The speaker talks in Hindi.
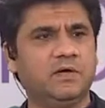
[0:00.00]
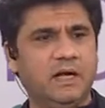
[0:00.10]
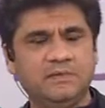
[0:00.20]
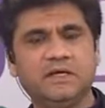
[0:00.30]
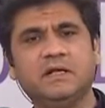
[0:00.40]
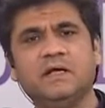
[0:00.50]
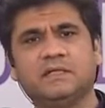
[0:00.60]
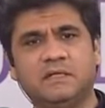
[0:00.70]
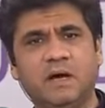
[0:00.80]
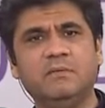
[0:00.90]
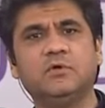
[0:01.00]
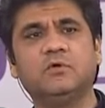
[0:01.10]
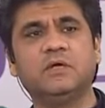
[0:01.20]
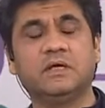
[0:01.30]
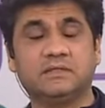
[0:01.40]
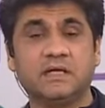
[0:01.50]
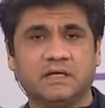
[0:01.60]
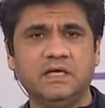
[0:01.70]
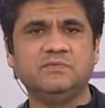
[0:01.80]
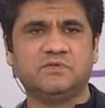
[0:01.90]
और आप देख रहे हैं कि तमाम लोगों ने कितना
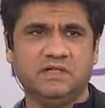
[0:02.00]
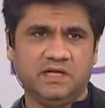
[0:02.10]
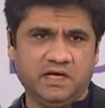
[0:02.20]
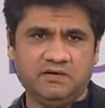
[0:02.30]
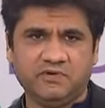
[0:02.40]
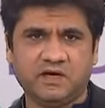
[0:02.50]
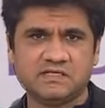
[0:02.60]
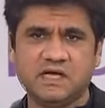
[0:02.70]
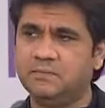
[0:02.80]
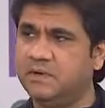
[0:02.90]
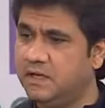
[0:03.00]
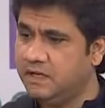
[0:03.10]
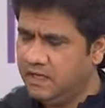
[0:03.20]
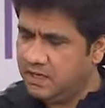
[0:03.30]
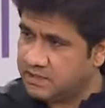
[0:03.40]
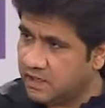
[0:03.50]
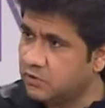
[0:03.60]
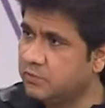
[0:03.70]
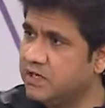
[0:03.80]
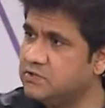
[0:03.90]
करीब से देखा है फखर साहब ने ठाकुर